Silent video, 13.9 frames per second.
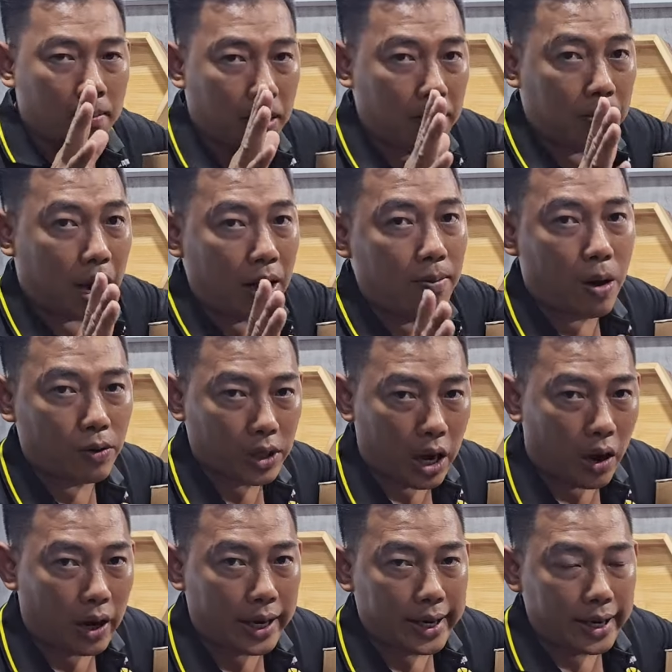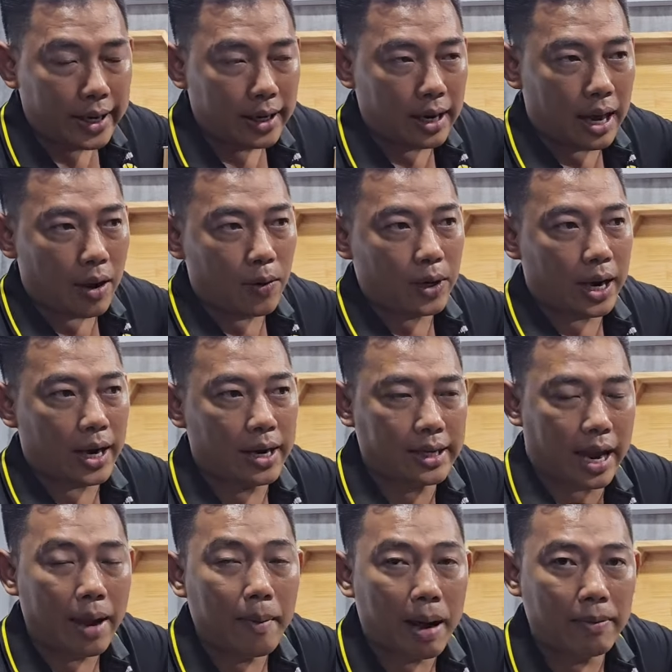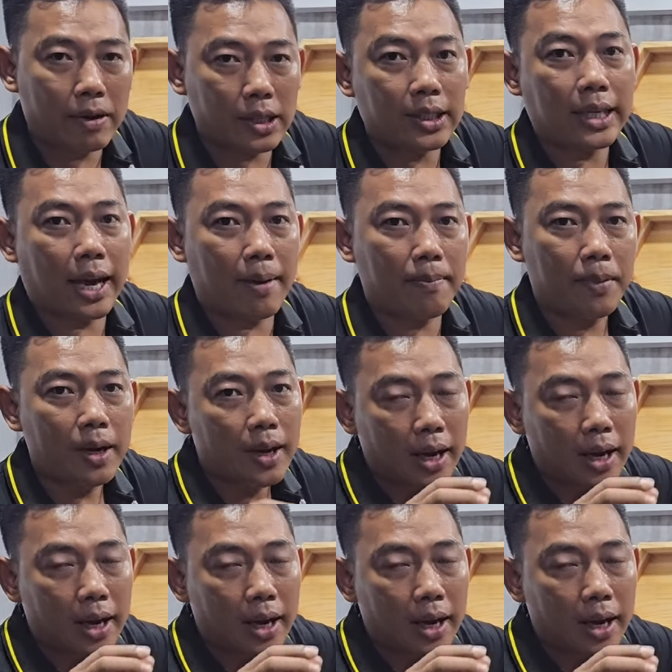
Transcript: mình mở một rồi là ok nó chạy 30 phần trăm